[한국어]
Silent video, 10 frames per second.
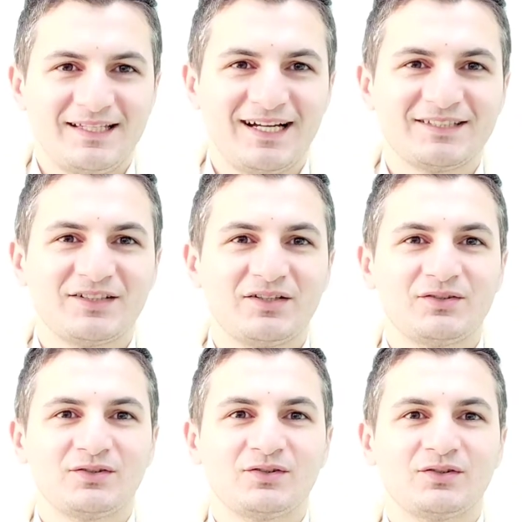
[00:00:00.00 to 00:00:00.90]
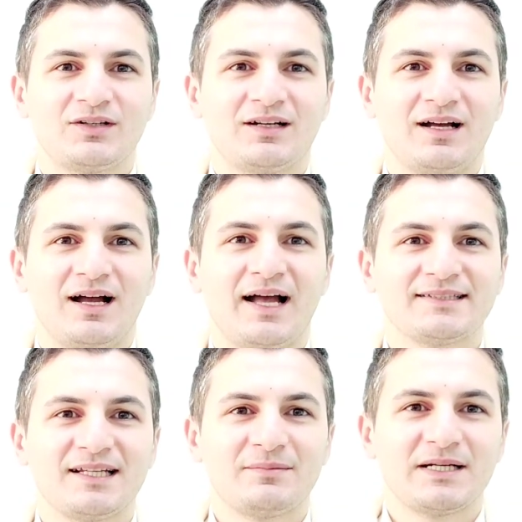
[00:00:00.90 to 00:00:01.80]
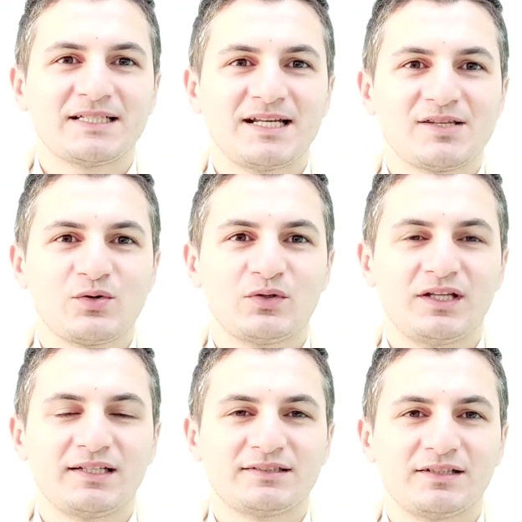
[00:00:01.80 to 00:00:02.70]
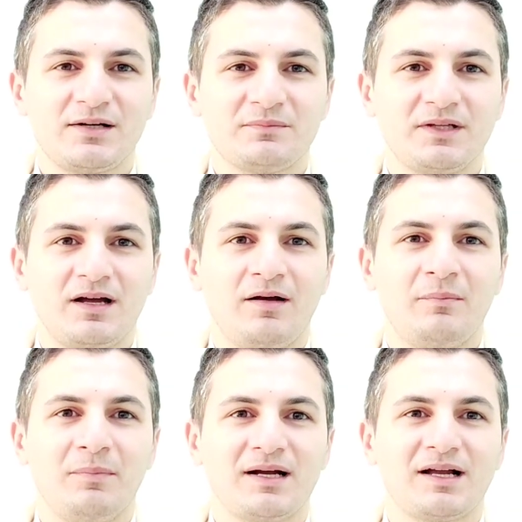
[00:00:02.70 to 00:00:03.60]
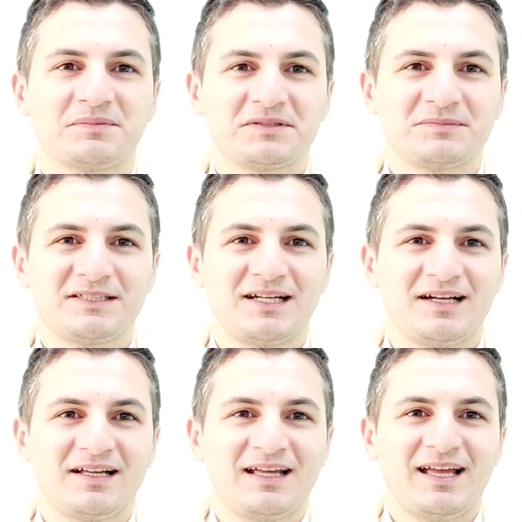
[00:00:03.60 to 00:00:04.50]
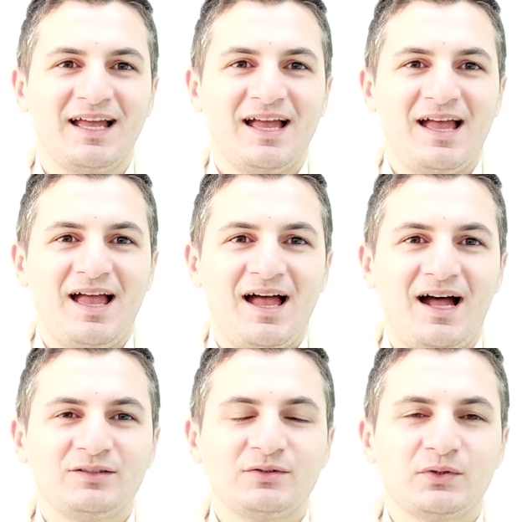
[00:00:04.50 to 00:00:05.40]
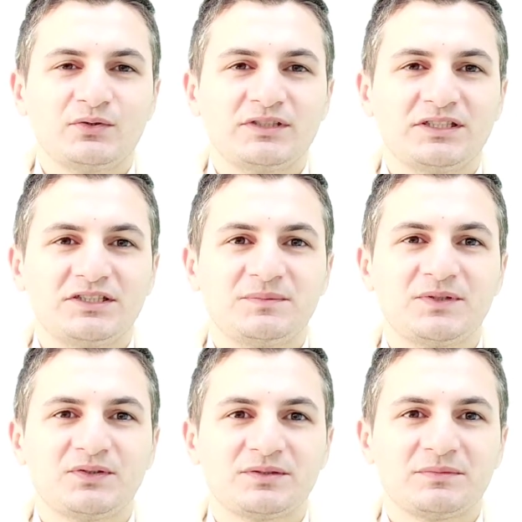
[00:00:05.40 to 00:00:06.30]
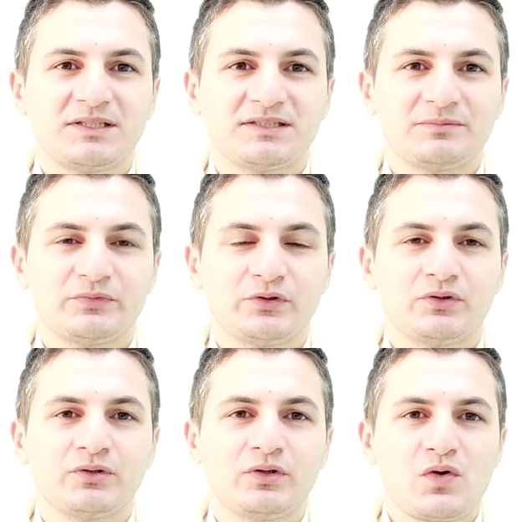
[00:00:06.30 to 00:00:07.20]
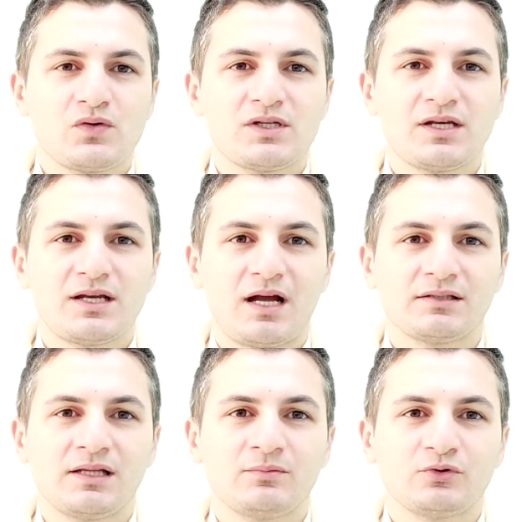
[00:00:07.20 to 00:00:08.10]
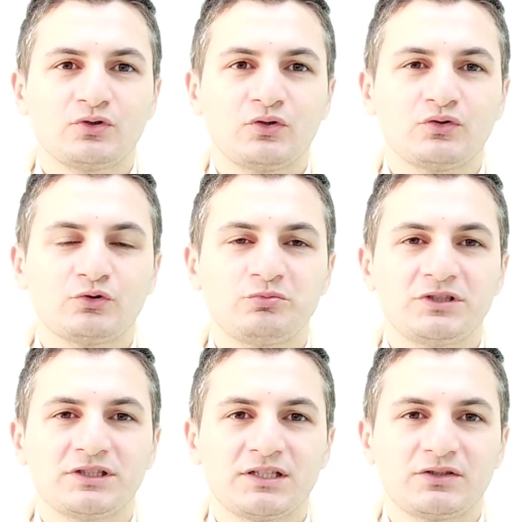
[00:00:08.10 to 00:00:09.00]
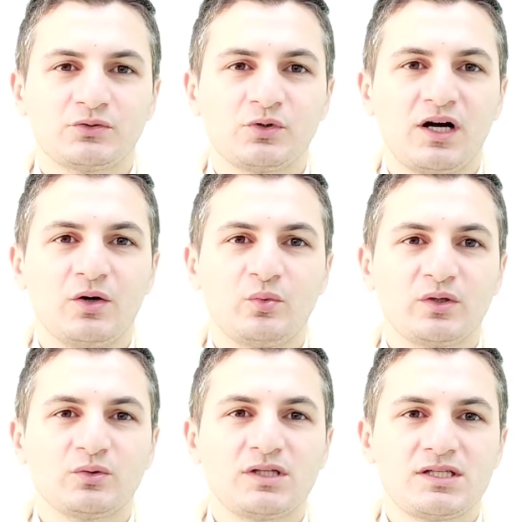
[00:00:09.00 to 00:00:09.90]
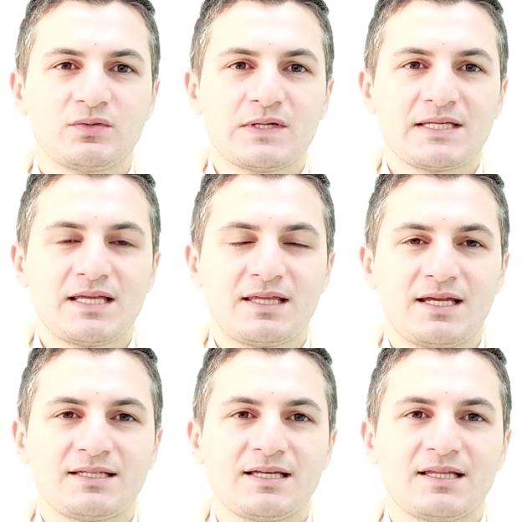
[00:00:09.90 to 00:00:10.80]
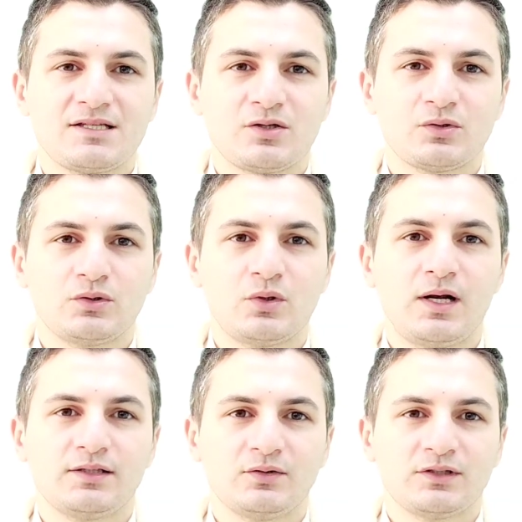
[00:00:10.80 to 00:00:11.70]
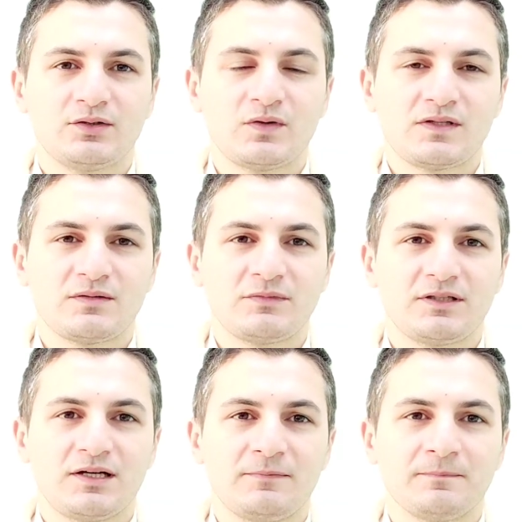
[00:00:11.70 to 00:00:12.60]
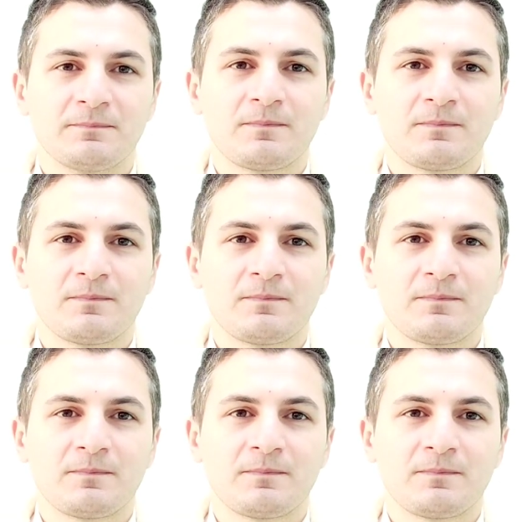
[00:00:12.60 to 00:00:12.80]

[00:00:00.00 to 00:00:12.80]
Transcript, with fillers: 안녕하세요. 아제르바이잔에서 니아 들어갑니다. 반갑습니다. 한국 온지 10년쯤 됐으며 현재 강남구청 주민자치과 외국인 지원센터의 센터장으로 활동을 하고 있습니다.